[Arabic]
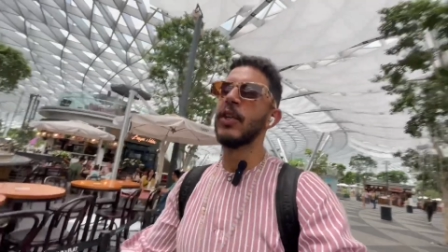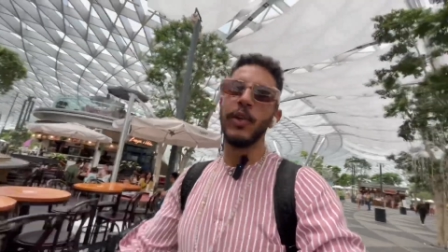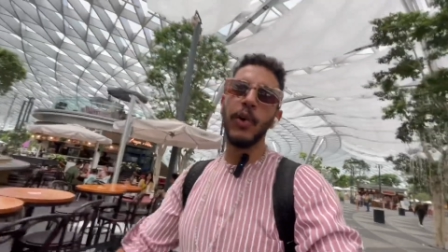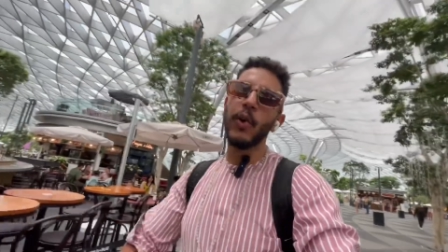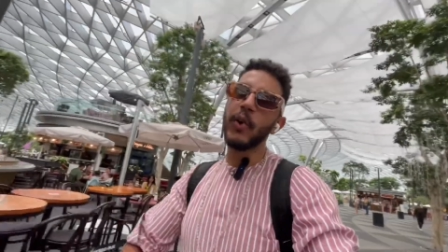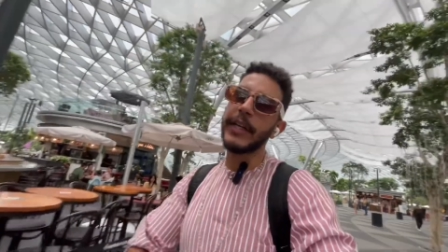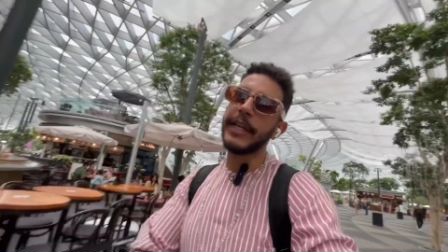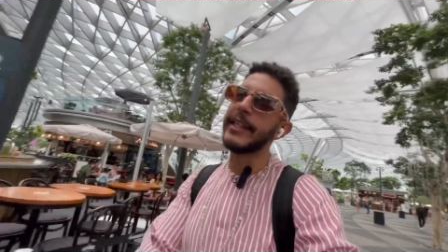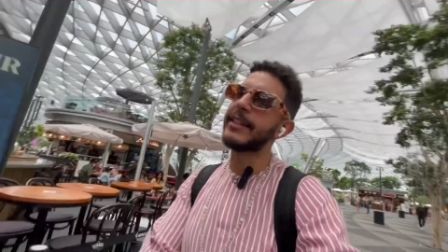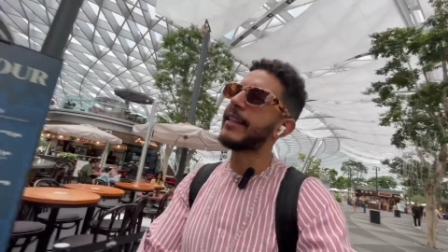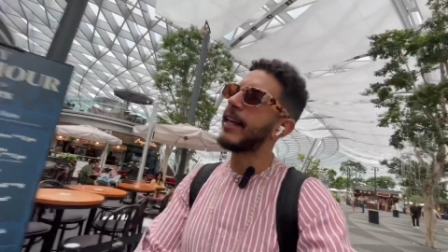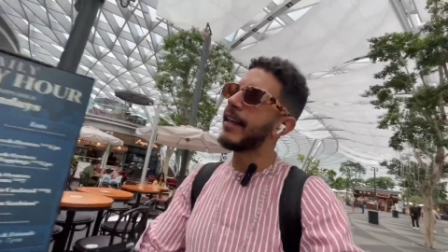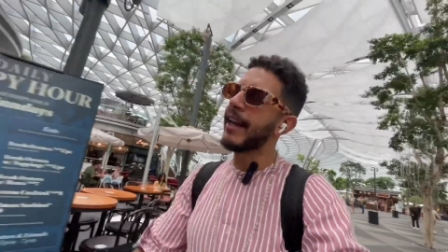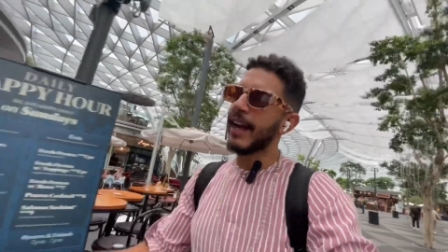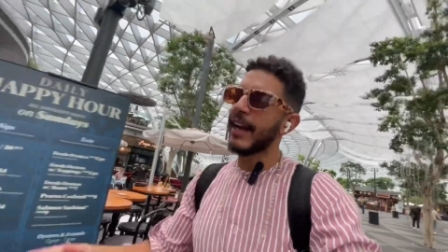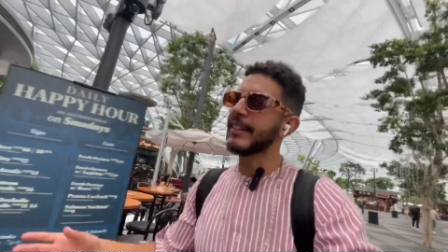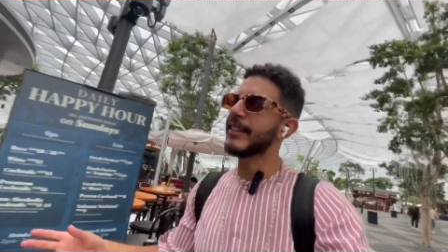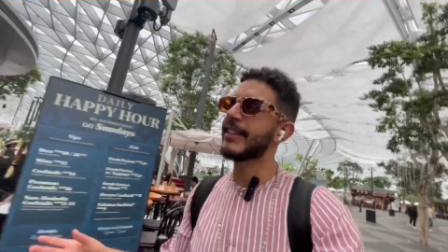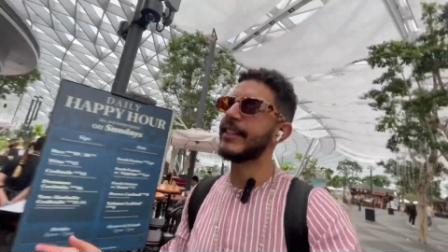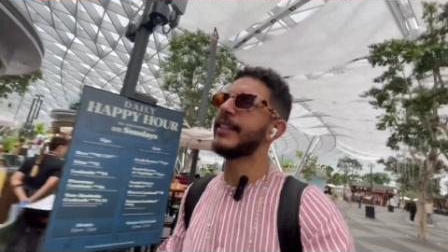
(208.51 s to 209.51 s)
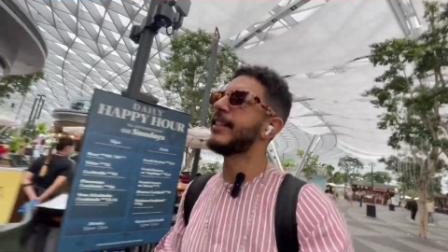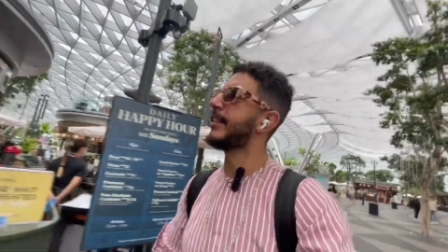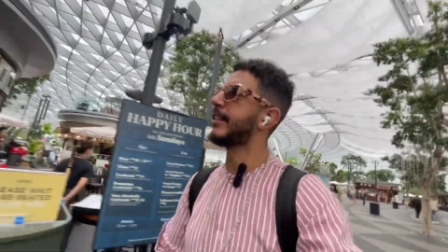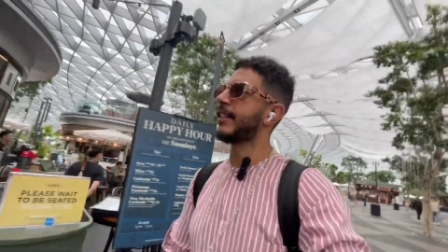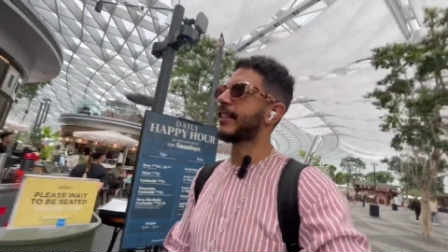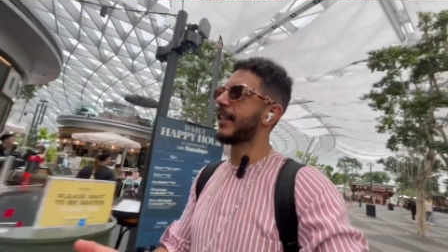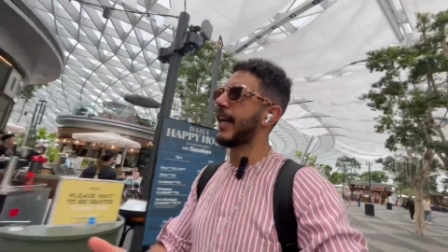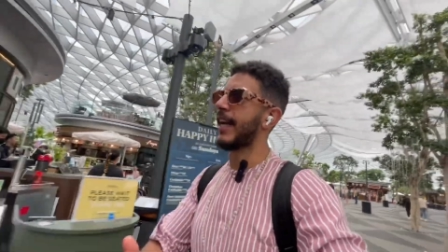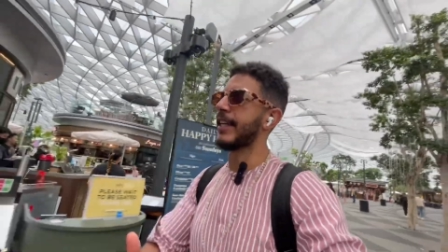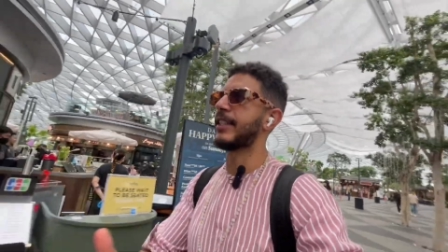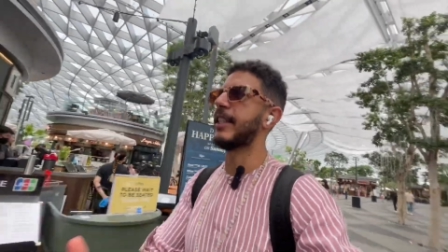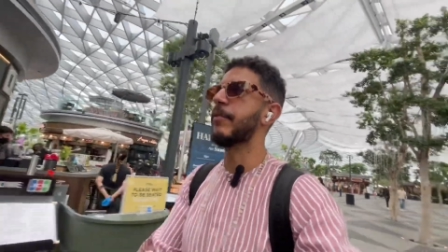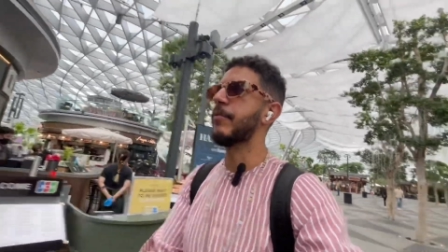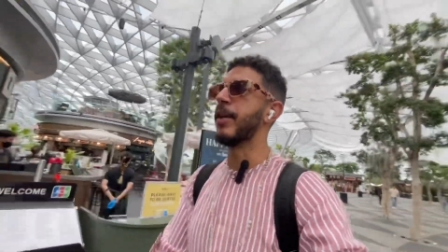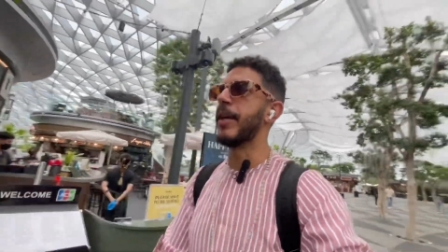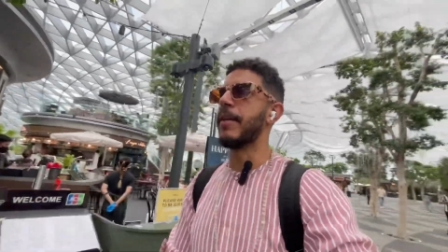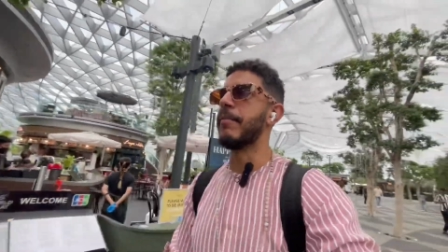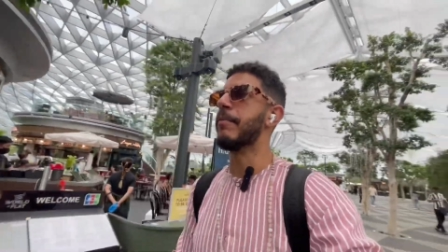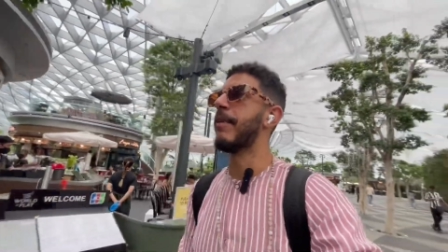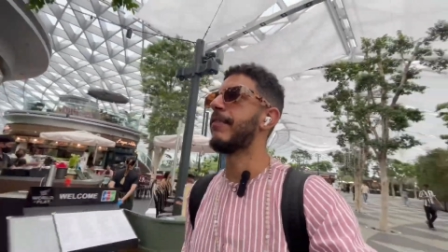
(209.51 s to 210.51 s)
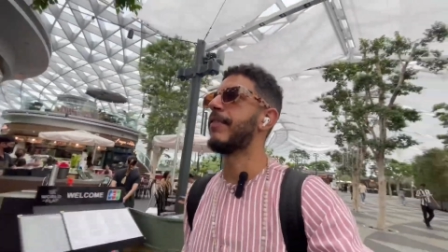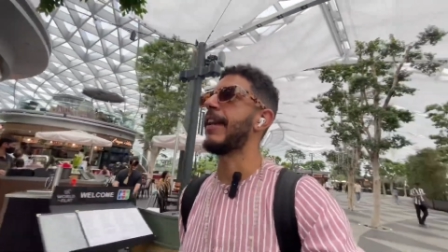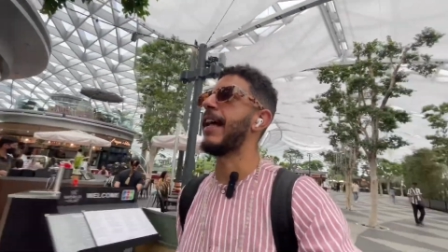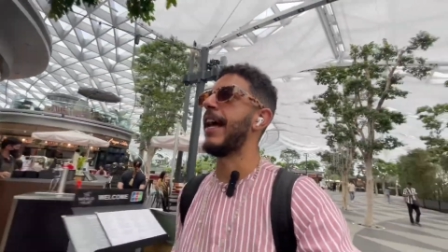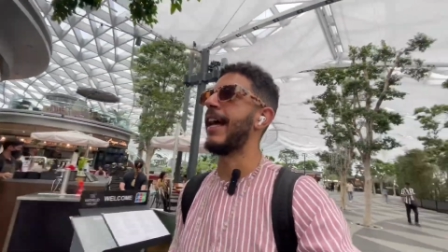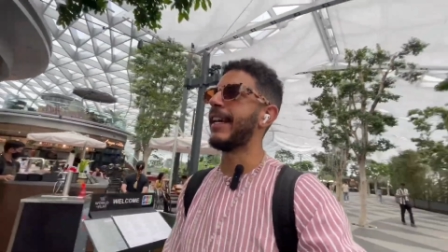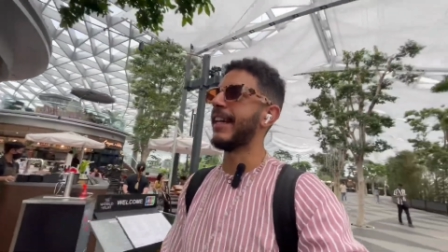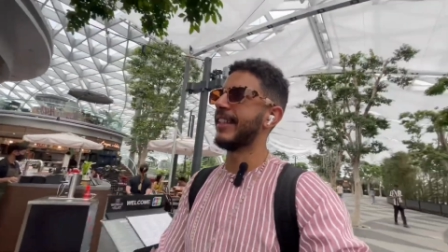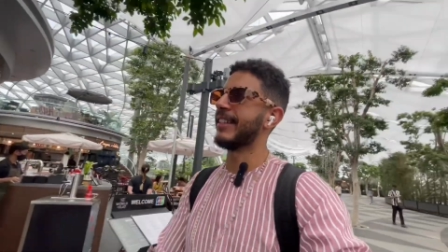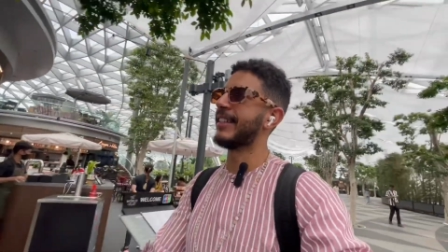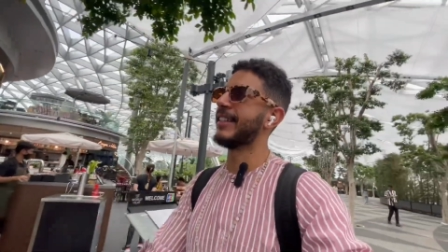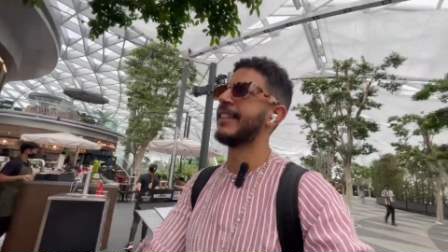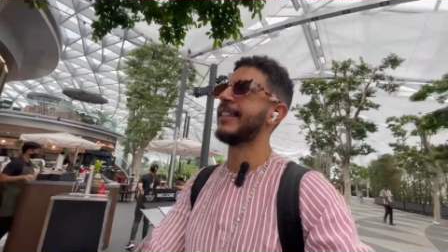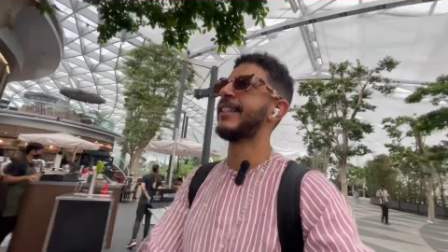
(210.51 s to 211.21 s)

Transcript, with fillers: اوكي انا خاصني ندير شي حاجه مهمه في الحياه